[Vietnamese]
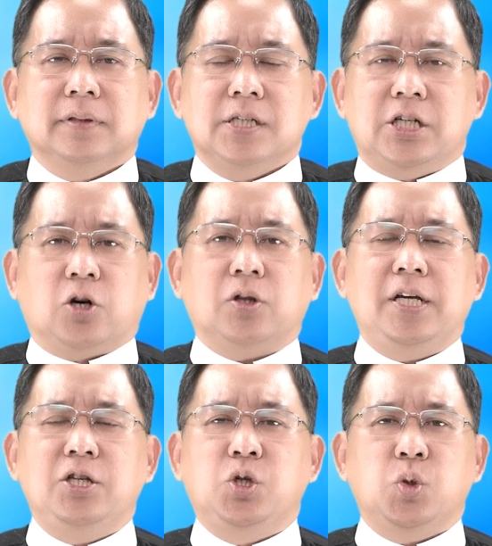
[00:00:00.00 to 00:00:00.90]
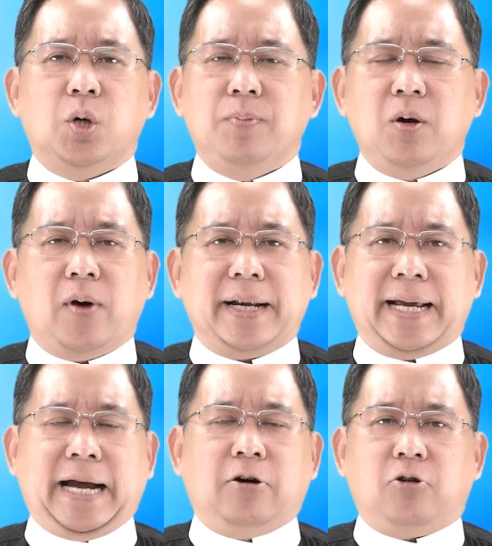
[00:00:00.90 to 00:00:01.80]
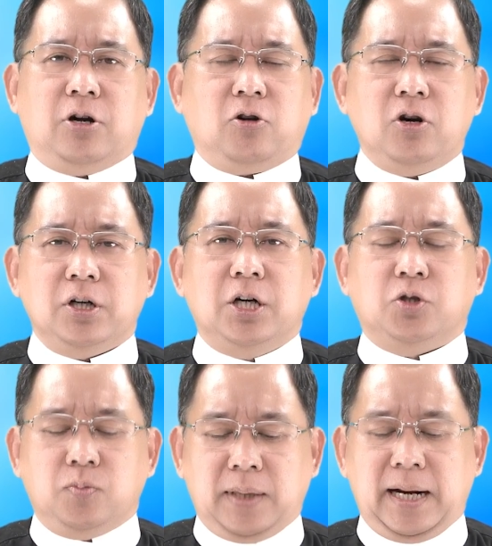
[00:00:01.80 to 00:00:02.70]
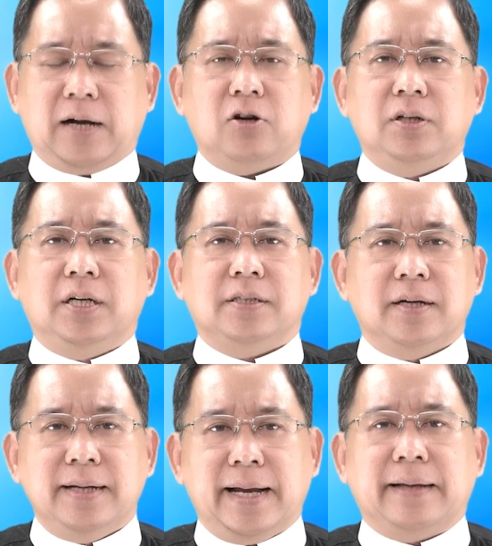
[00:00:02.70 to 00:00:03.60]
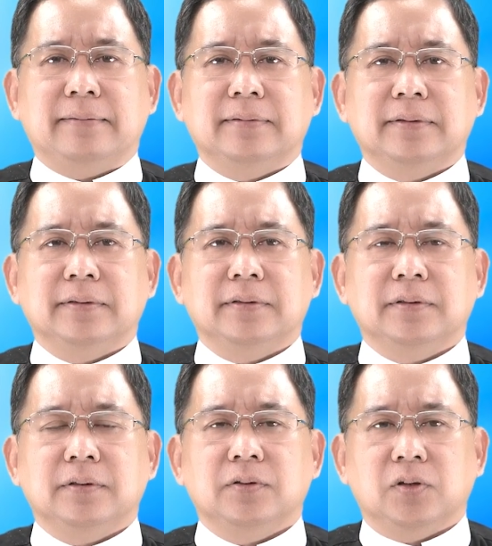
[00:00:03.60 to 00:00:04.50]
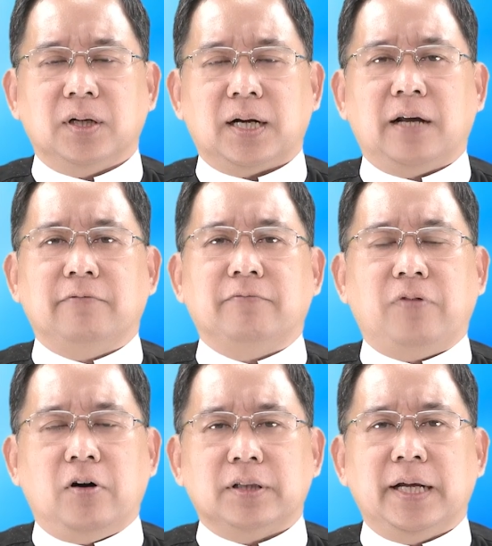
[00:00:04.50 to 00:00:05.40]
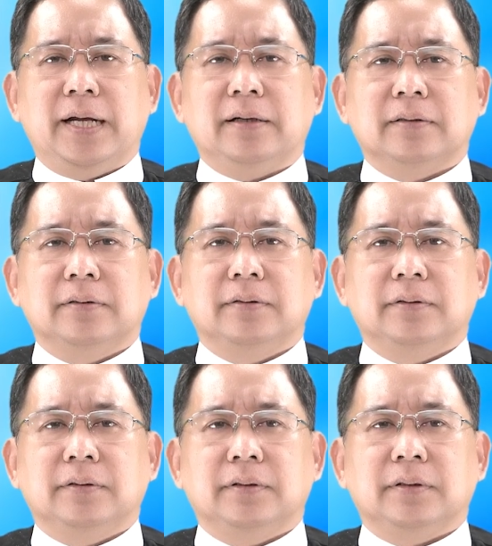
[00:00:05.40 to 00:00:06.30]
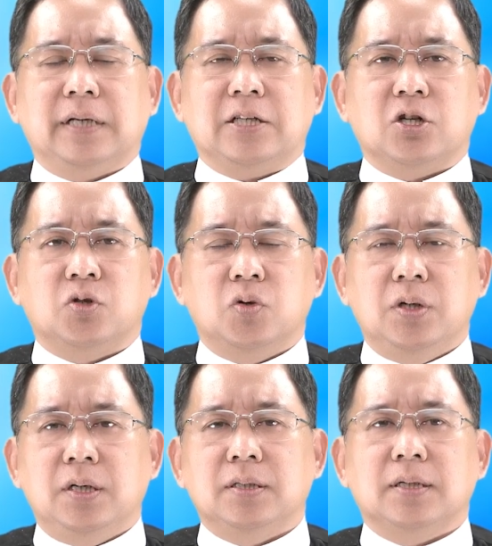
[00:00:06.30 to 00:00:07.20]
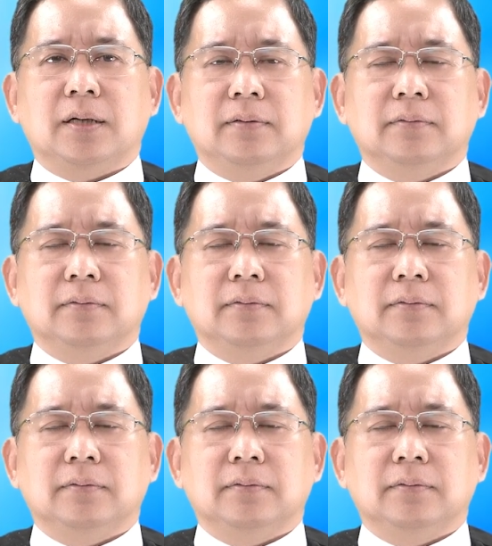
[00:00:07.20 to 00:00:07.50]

Chỉ có Thiên Chúa mới hoàn hảo, còn con người chúng ta là con người giới hạn. Chúng ta cần phó thác để cho Chúa hướng dẫn.